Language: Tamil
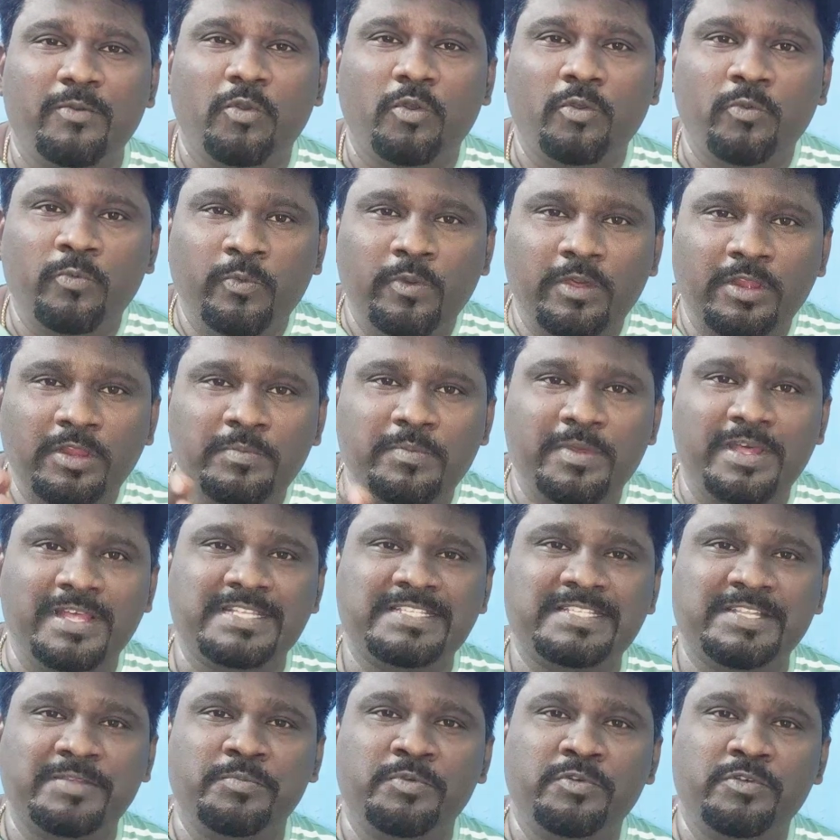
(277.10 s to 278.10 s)
ஒவ்வொரு
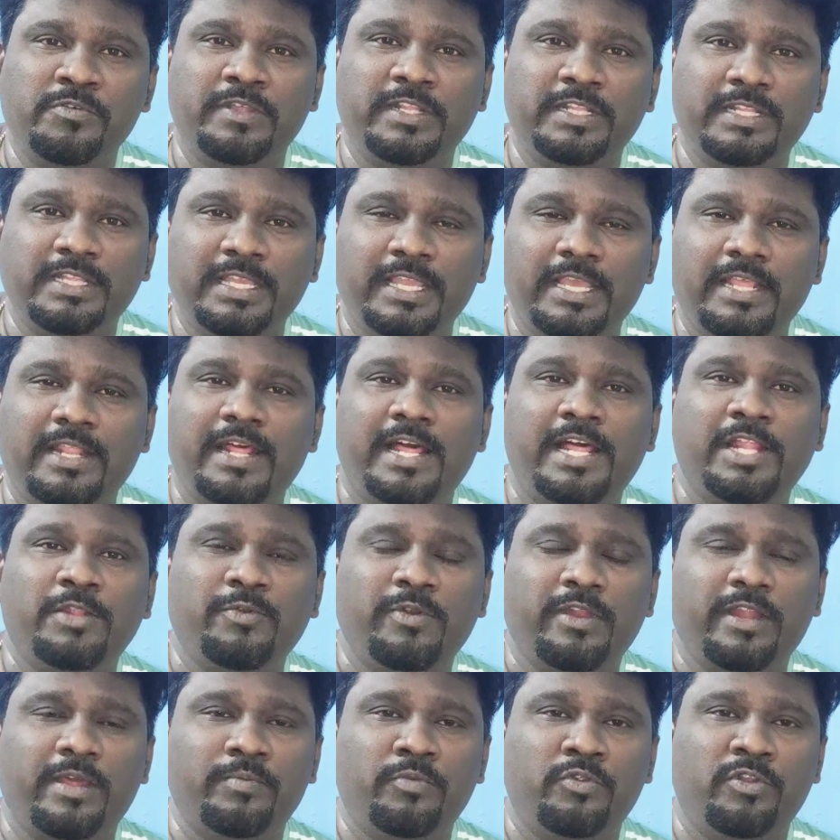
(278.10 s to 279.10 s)
மாதமும் வந்து ஏதாவது
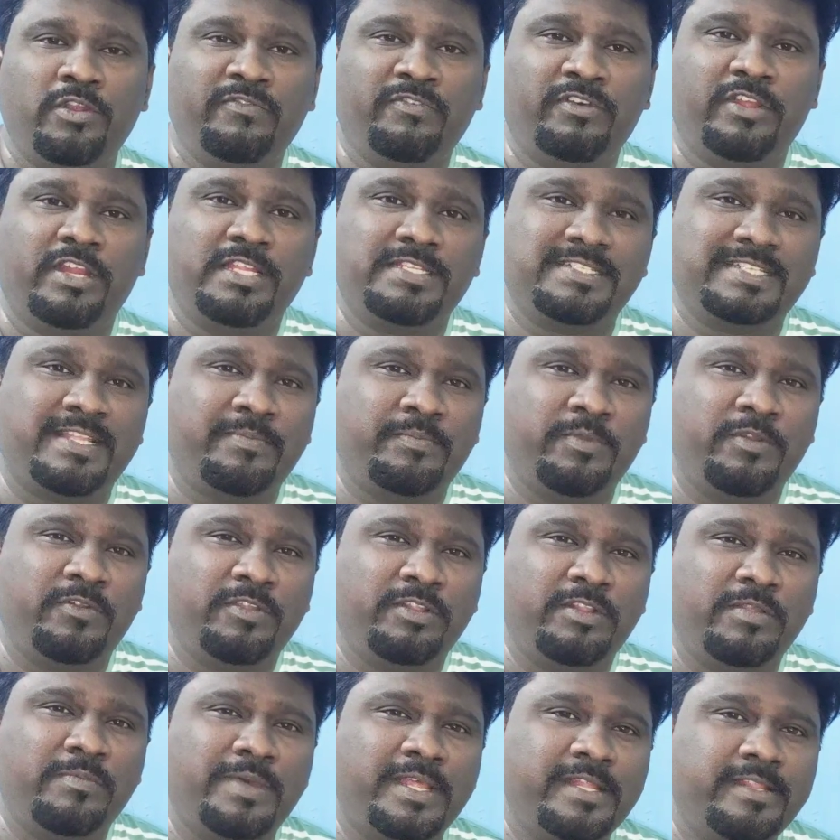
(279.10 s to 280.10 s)
ஒரு அமௌண்ட் ஃபார்
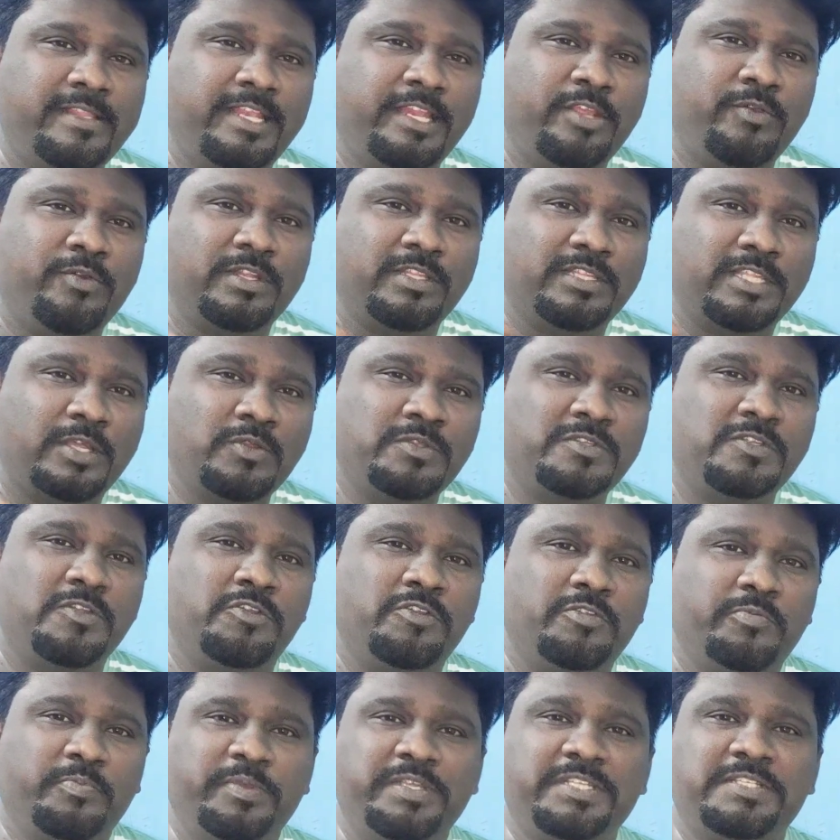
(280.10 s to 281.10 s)
எக்ஸாம்பிள் வந்து மந்த்லி ஒரு
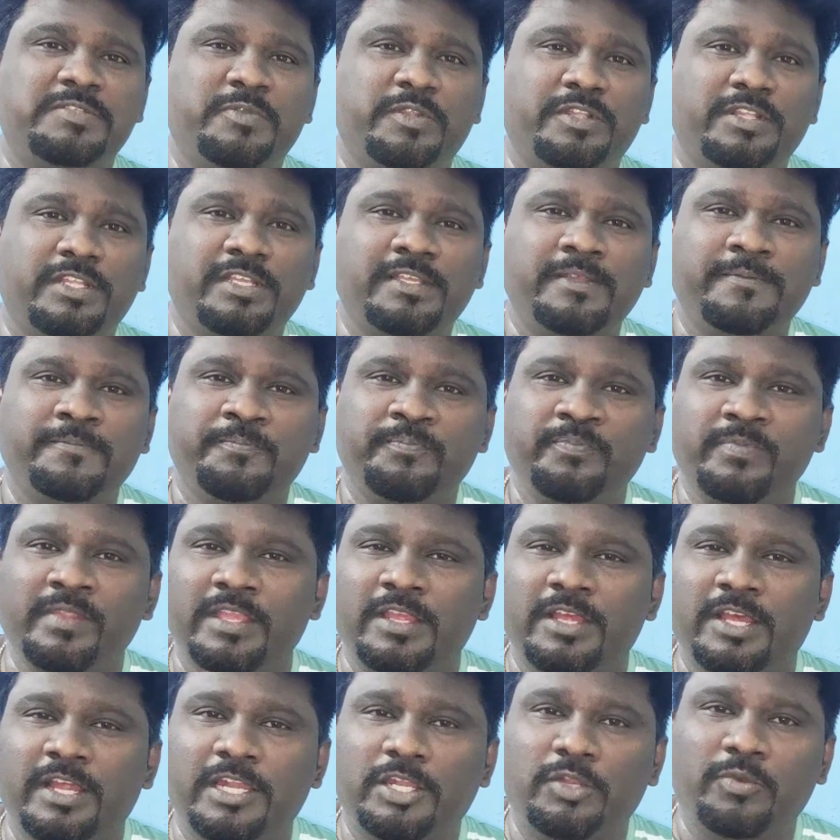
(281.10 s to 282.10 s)
தௌசண்ட் ருபீஸ் வந்து
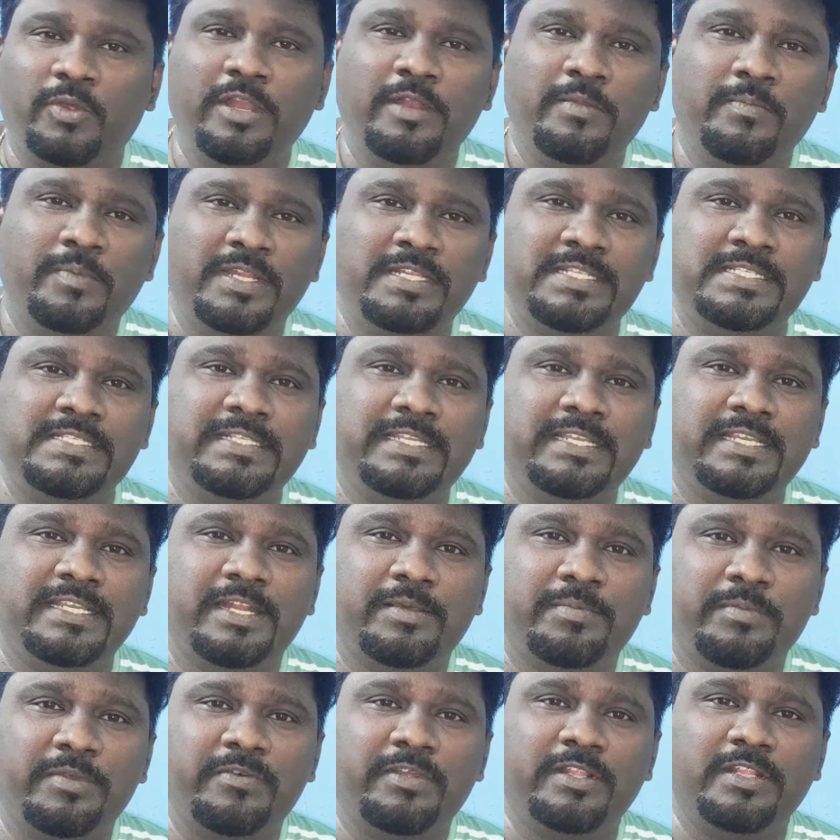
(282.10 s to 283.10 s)
டுவெல் மந்த்ஸுக்கு
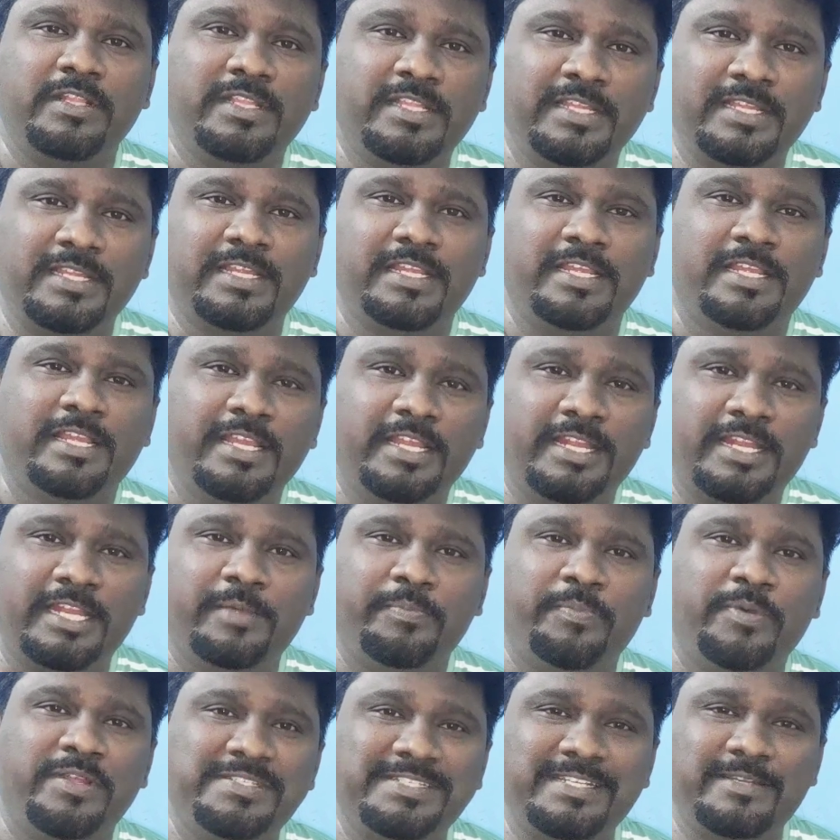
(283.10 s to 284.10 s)
நம்ம வந்து
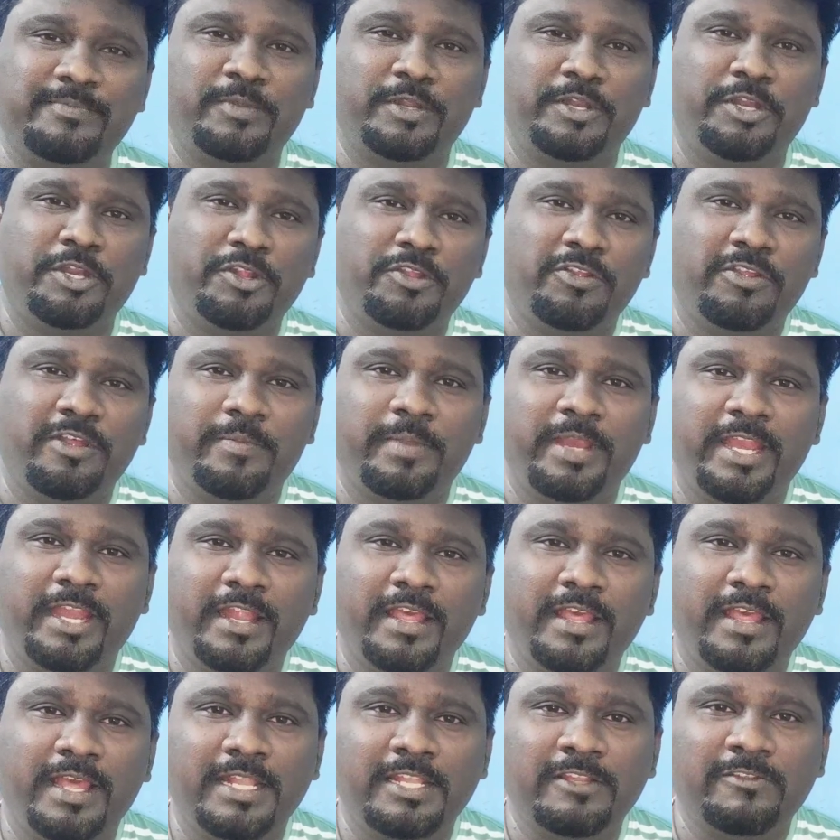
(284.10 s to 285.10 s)
டெபாசிட் பண்ணுறோம்
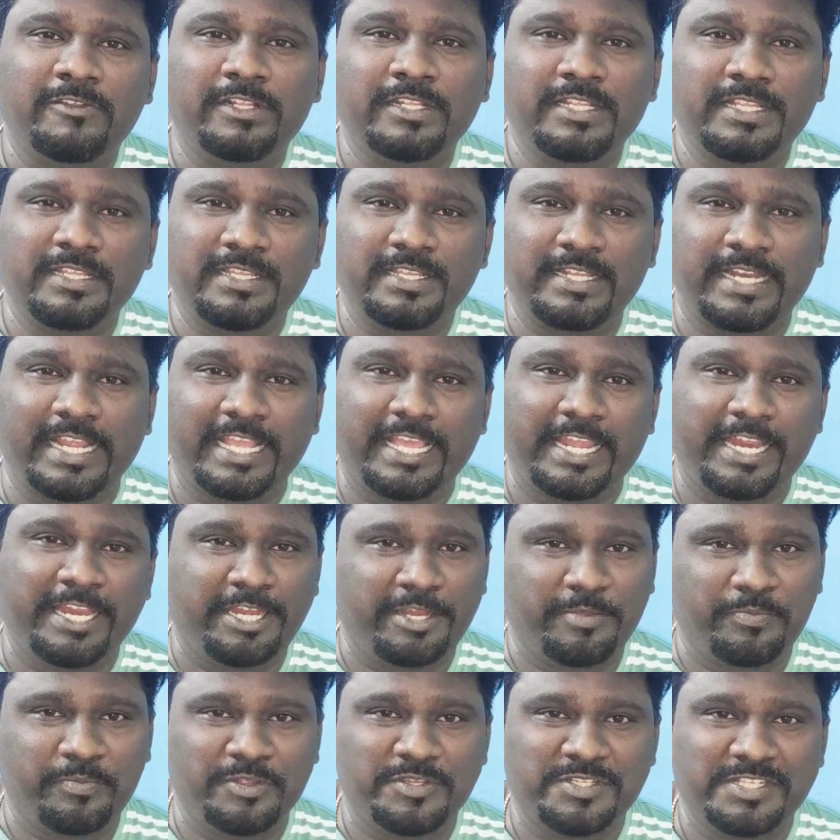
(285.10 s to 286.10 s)
அப்படின்னா அது வந்து
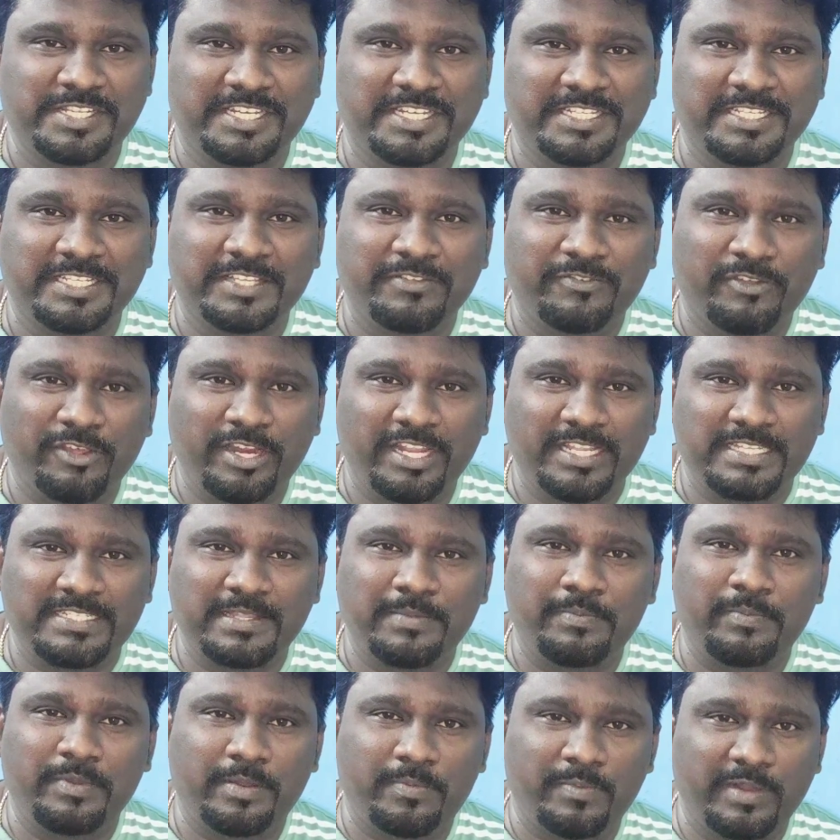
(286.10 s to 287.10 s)
ரெக்கரிங் டெபாசிட் ஃபார்
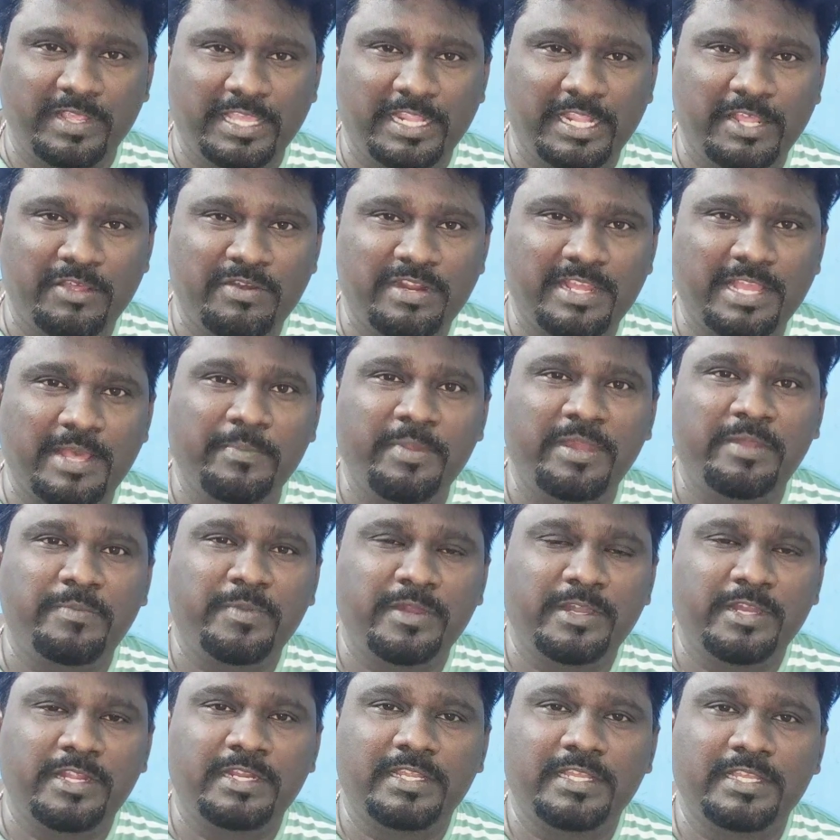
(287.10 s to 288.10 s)
எக்ஸாம்பிள் நமக்கு ஏதாவது ஒரு
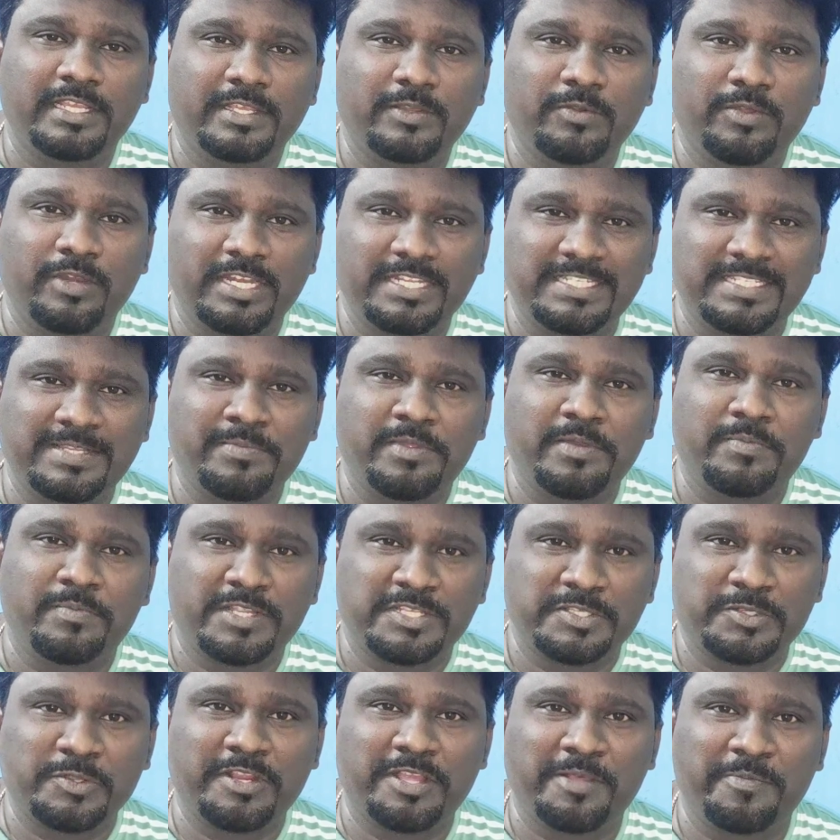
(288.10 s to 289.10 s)
கமிட்மெண்ட் இருக்குது ஒரு டிசம்பர்
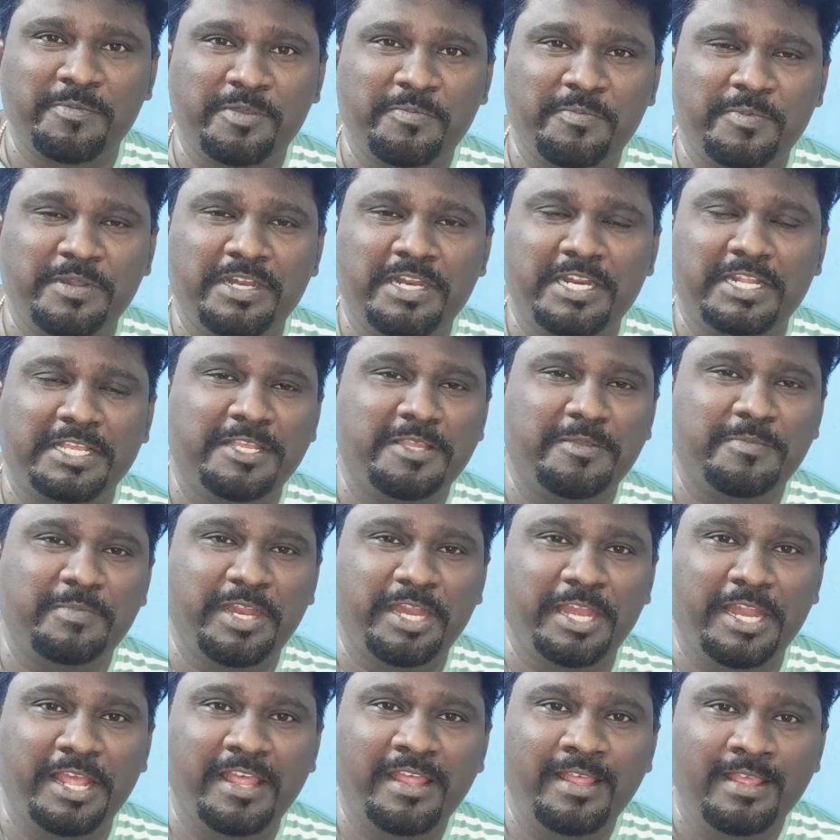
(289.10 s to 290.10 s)
மாதம் ஒரு கமிட்மெண்ட் இருக்குது
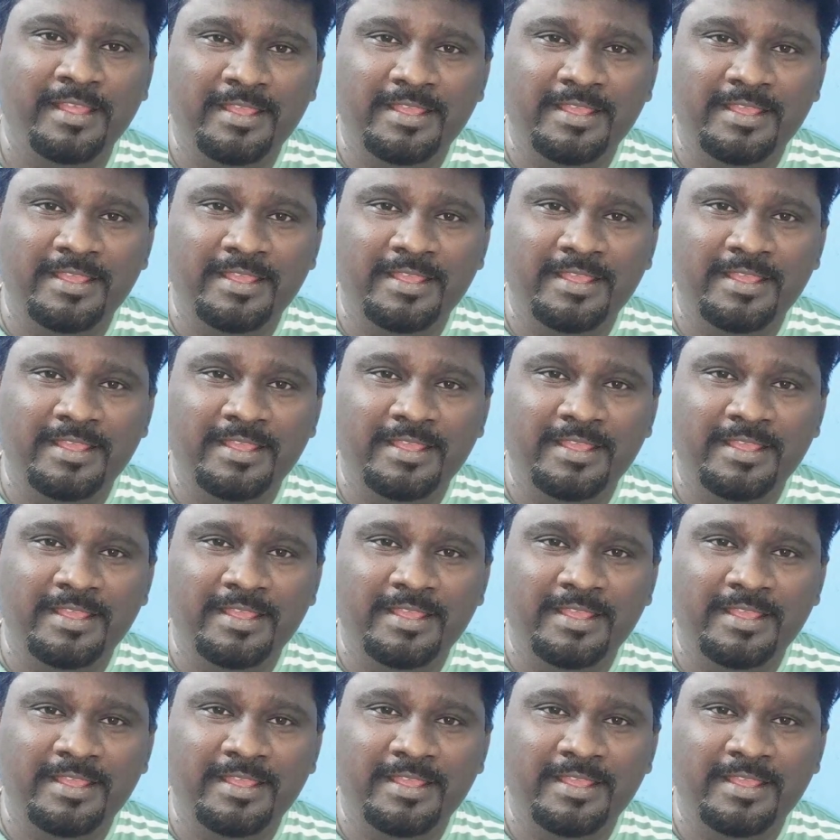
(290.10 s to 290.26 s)
அப்படின்னா